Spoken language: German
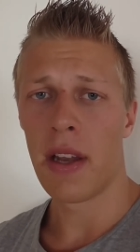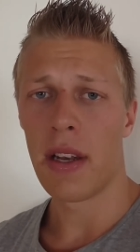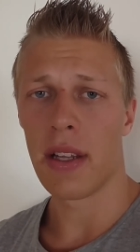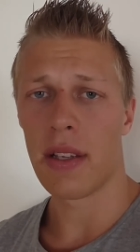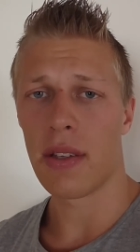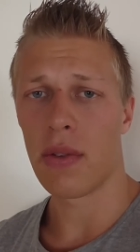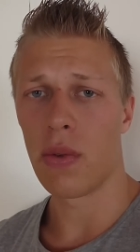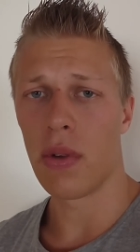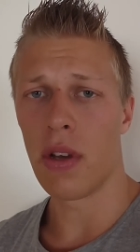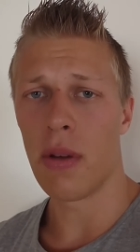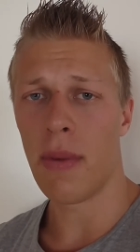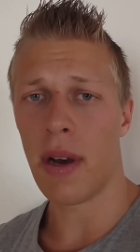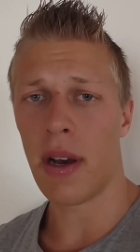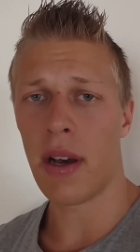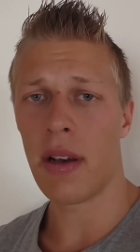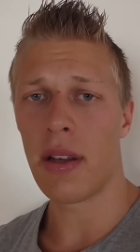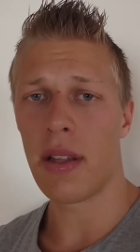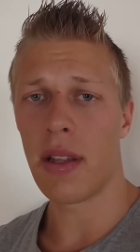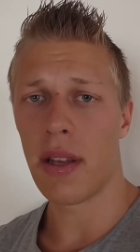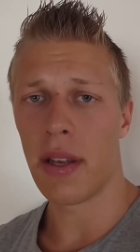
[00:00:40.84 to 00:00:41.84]
dass du
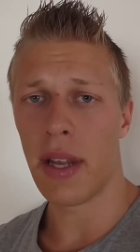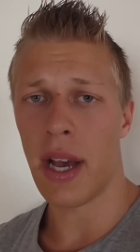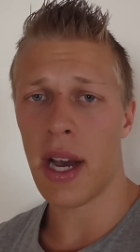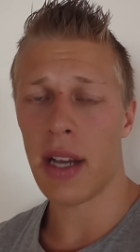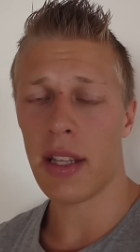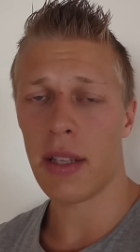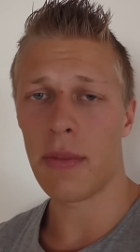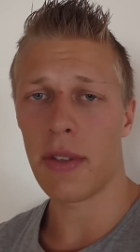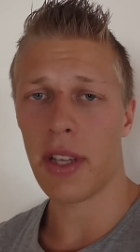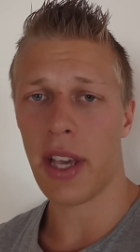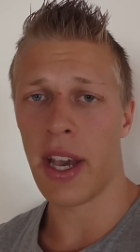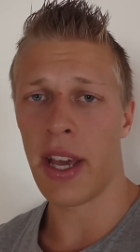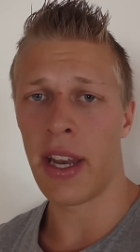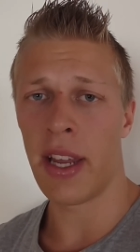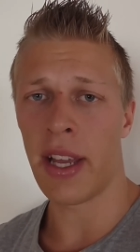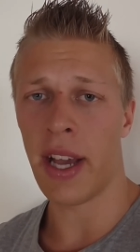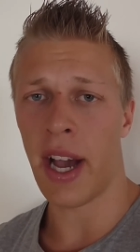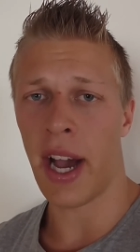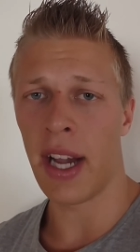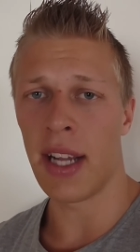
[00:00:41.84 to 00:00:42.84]
immer nach dem
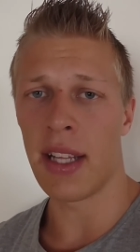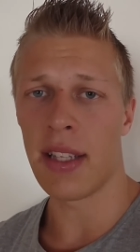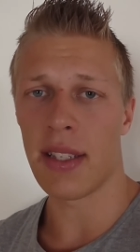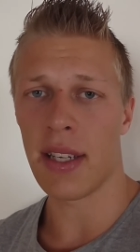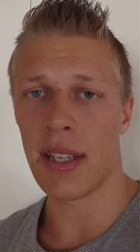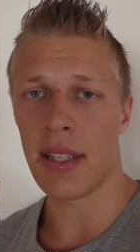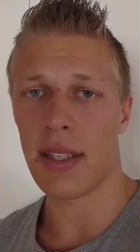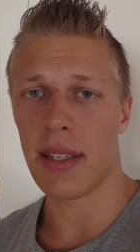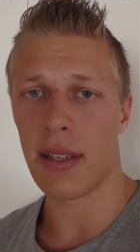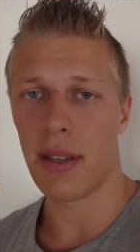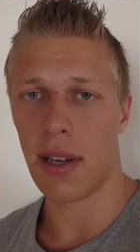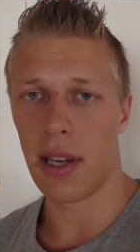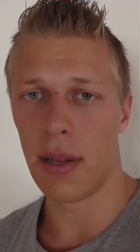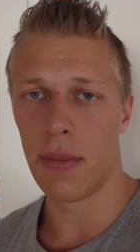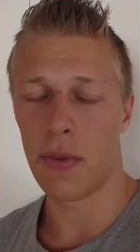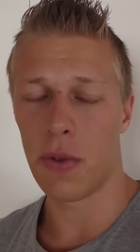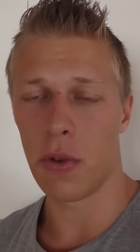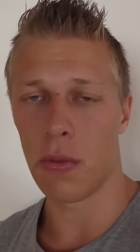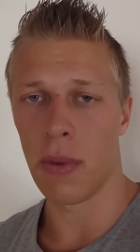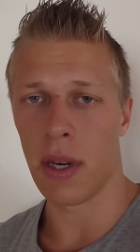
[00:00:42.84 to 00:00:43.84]
Training einen Satz
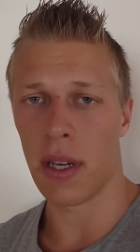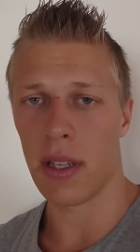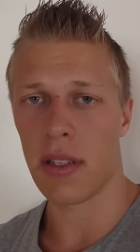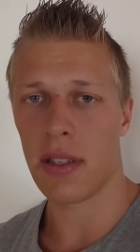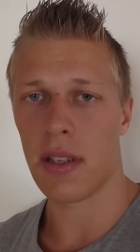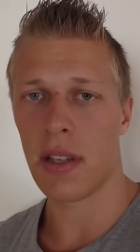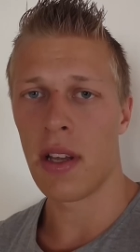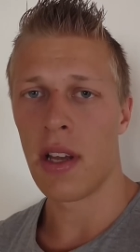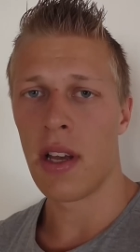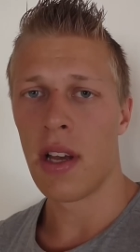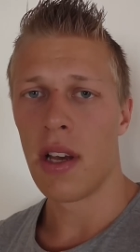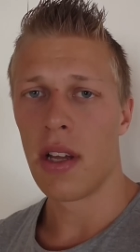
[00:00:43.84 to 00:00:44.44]
Klimmzug machst.